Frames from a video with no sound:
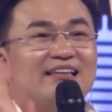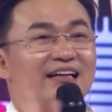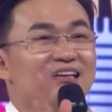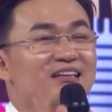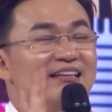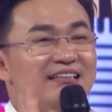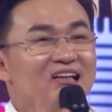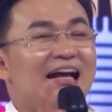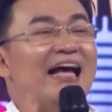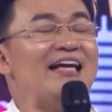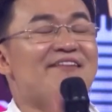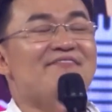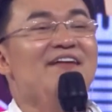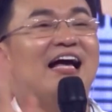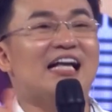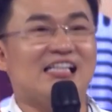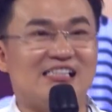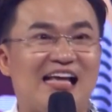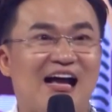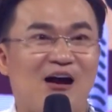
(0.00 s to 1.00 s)
từ nay
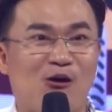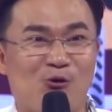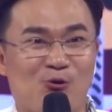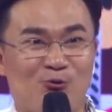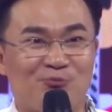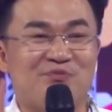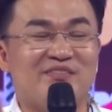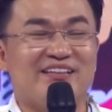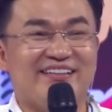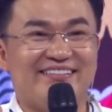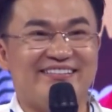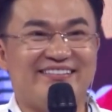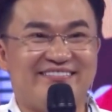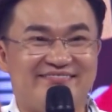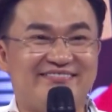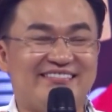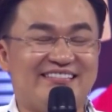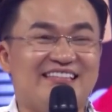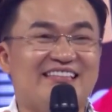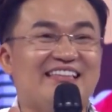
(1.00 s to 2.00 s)
về sau
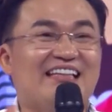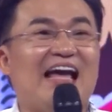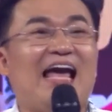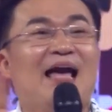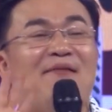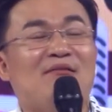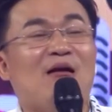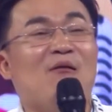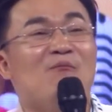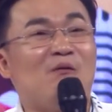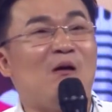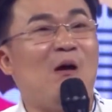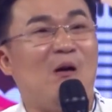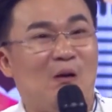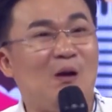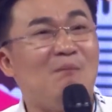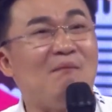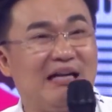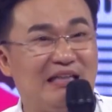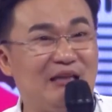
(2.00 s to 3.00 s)
em không
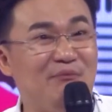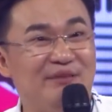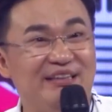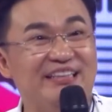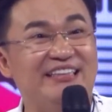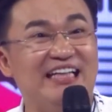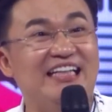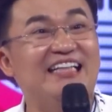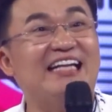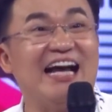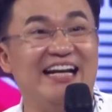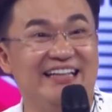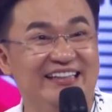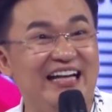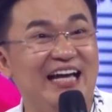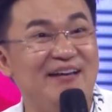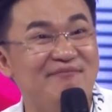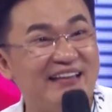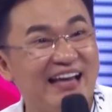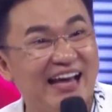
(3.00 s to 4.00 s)
còn có mặt trong chương trình này
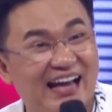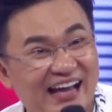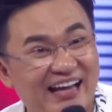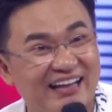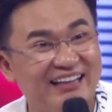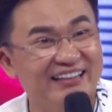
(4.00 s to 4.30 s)
nữa em, em nhé